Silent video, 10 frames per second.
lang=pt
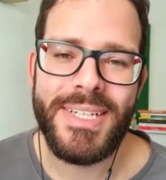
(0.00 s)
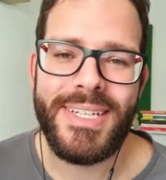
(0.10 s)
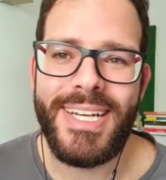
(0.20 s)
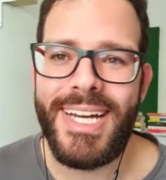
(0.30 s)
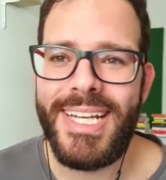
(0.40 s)

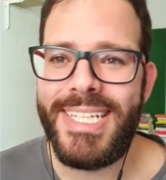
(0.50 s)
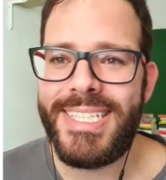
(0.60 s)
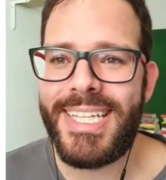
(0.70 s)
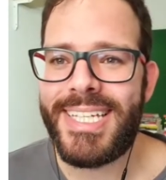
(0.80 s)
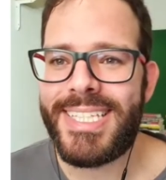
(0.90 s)
É, ali
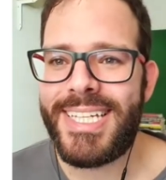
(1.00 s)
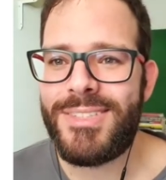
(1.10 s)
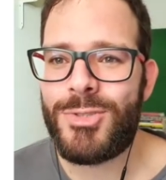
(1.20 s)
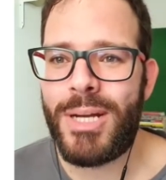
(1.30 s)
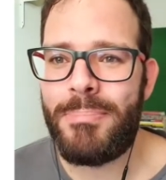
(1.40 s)
tem até
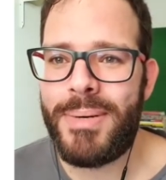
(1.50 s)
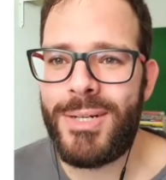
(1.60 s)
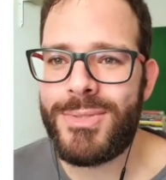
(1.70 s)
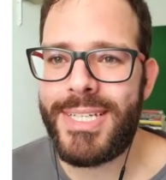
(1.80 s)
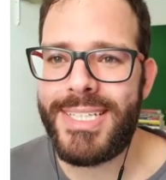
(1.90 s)
do
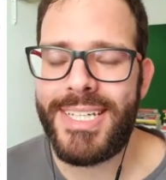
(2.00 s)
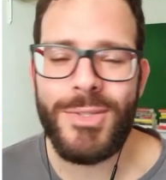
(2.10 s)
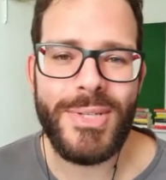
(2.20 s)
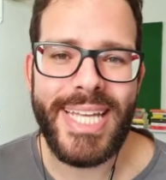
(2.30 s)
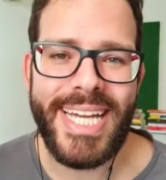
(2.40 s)
Japão, tem da
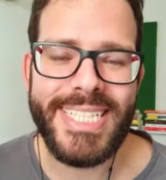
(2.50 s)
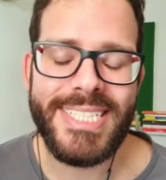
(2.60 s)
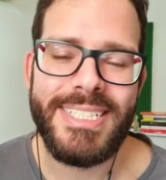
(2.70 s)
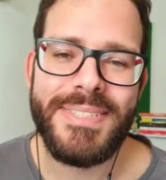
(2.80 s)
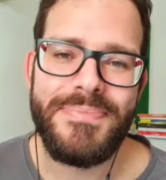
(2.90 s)

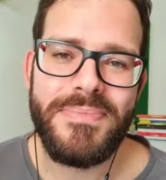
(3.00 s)
Indonésia,